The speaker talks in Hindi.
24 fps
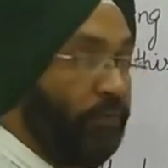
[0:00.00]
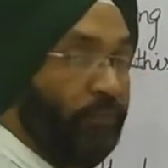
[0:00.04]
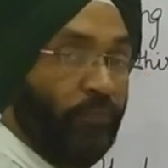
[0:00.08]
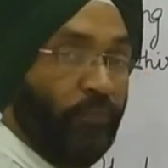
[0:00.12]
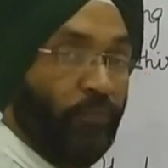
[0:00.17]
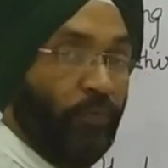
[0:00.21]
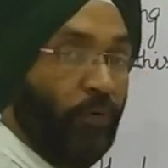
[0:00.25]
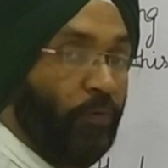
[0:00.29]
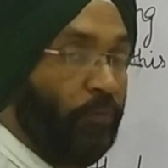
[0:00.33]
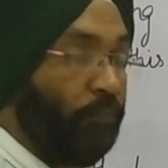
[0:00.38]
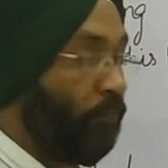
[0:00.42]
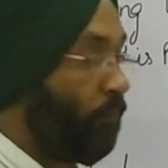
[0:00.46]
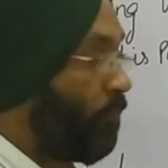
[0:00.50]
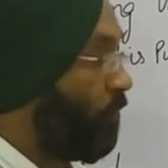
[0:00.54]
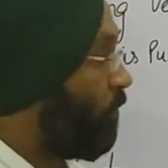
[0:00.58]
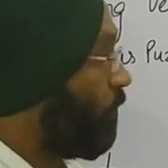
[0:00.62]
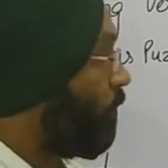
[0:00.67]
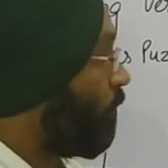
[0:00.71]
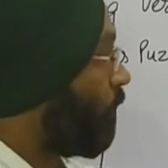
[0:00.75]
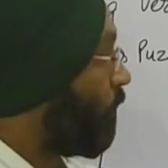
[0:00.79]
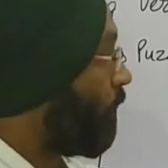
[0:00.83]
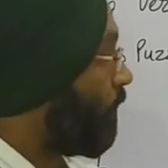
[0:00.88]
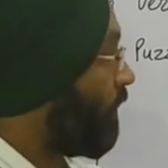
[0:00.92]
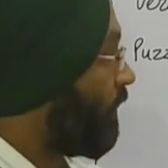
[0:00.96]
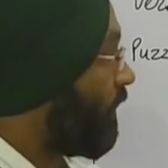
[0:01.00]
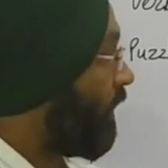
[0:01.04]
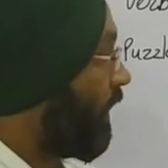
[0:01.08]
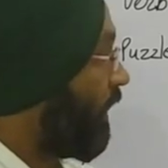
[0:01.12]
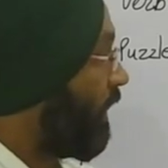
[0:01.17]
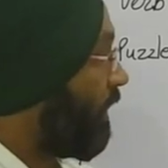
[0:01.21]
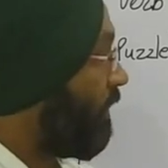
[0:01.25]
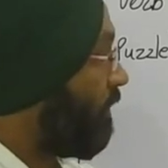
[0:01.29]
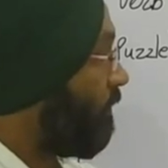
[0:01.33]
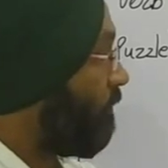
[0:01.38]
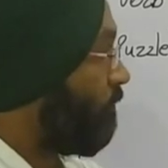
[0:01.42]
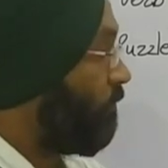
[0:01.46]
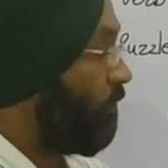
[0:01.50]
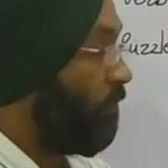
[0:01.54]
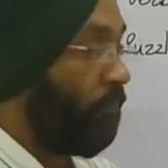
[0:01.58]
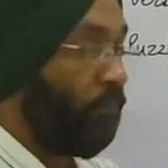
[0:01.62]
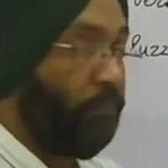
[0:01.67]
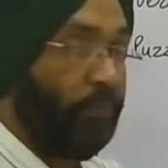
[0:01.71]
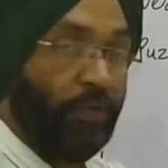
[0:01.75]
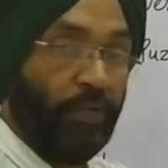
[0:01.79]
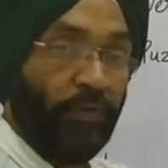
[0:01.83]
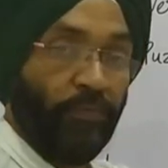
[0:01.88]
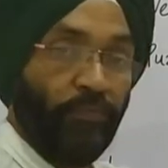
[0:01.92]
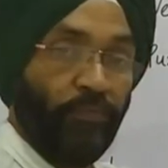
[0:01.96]
की फॉर्म को टेल
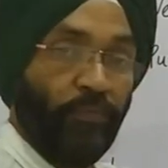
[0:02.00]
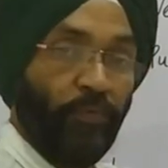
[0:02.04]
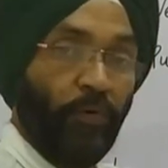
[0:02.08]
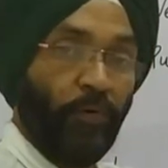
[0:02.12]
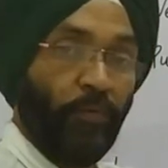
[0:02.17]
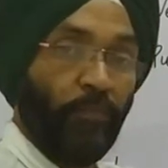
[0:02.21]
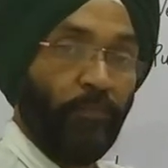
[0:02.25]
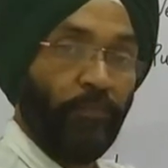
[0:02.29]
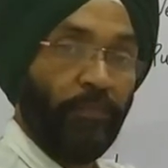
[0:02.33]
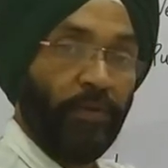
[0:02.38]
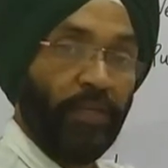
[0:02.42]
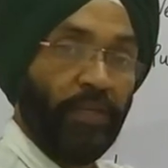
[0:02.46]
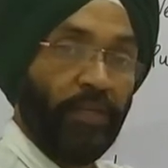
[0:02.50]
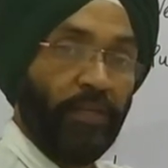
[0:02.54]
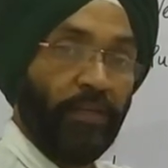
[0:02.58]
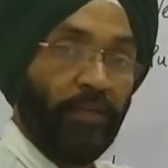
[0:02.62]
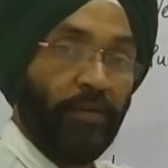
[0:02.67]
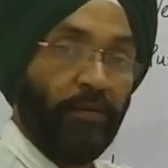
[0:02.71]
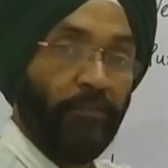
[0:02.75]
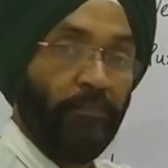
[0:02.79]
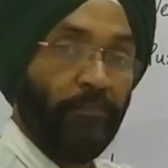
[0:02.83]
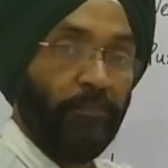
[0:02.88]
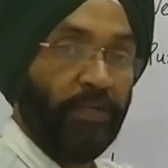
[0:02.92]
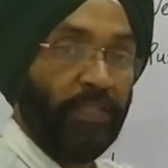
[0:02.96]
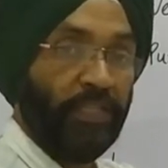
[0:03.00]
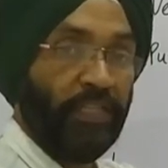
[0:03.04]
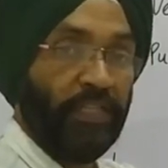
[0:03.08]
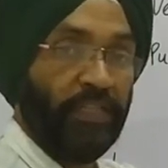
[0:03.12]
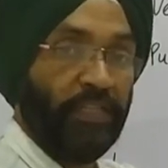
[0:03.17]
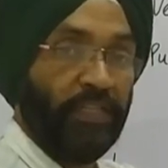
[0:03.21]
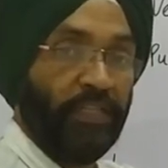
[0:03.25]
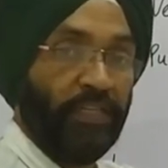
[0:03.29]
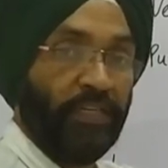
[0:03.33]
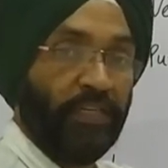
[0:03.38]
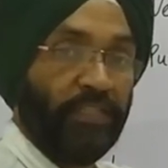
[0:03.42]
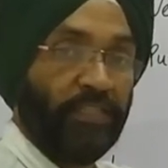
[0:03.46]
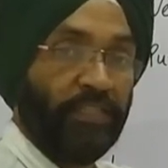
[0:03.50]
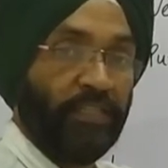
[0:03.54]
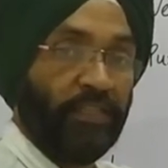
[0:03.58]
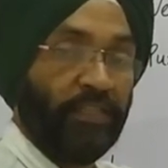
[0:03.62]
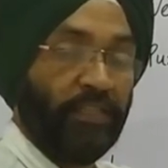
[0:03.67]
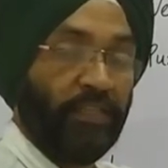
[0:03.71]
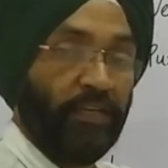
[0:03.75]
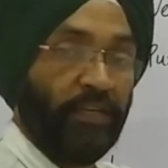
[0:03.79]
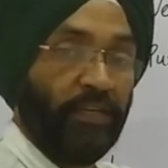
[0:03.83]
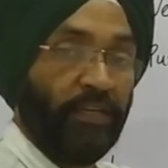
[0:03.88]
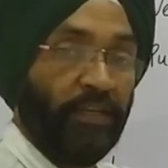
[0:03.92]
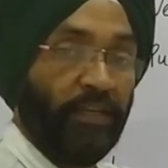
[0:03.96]
वर्ब की फॉर्म में बदल दिया
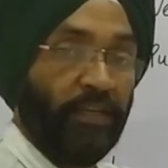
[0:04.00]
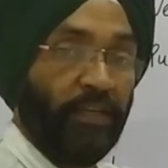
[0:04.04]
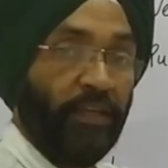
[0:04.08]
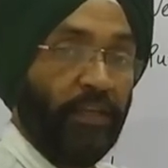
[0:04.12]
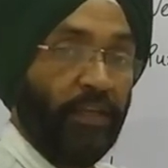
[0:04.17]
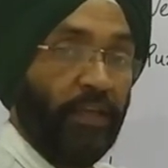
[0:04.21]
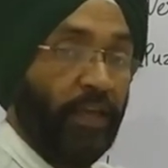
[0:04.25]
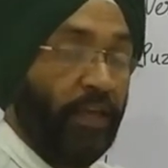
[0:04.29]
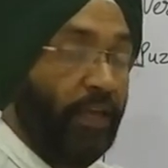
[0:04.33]
जाता है